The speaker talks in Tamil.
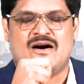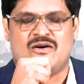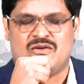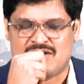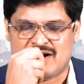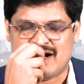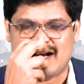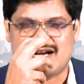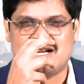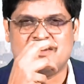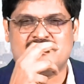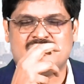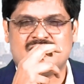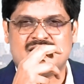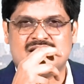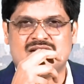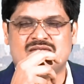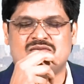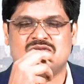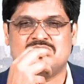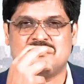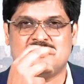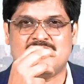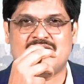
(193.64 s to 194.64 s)
உன் கணவன்
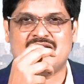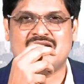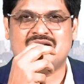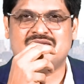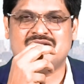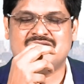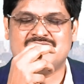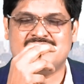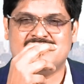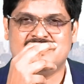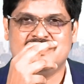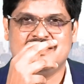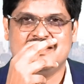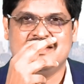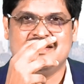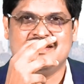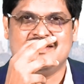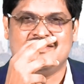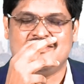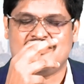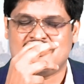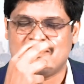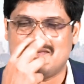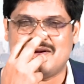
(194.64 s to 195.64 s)
உன் மனைவி
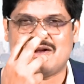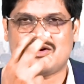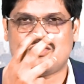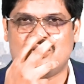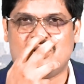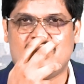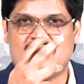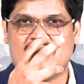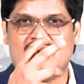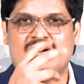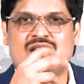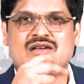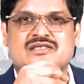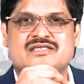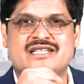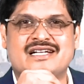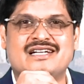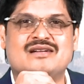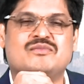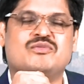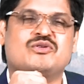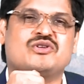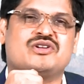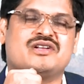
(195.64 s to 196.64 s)
உன் மேலே
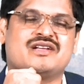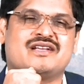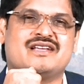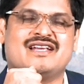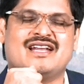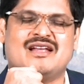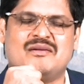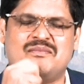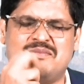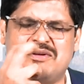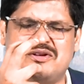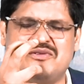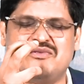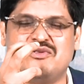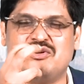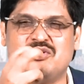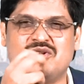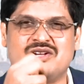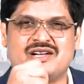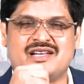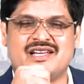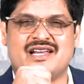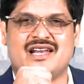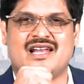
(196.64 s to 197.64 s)
சண்டை போட்டுருக்கீங்களா
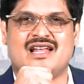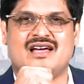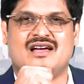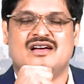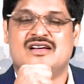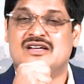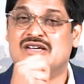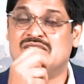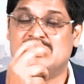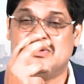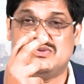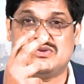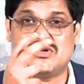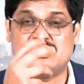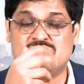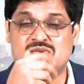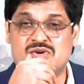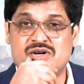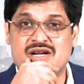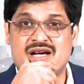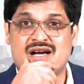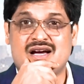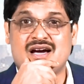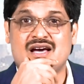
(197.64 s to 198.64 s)
பிரிமியோடு இருக்கீங்களா உங்கள்
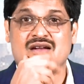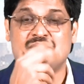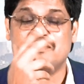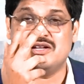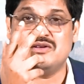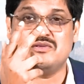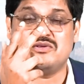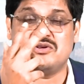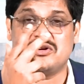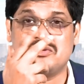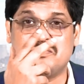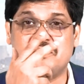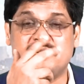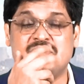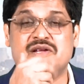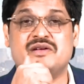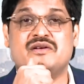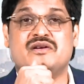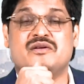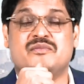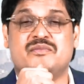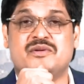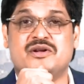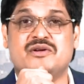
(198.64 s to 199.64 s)
ஊழியக்கார் பிலீவரோட பிரி
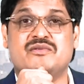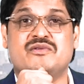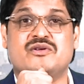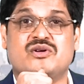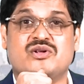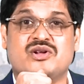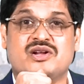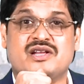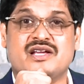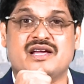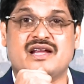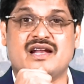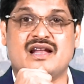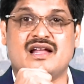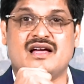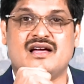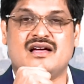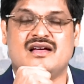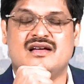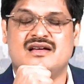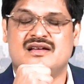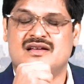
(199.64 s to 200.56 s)
பிரிமியோடு இருக்கீங்களா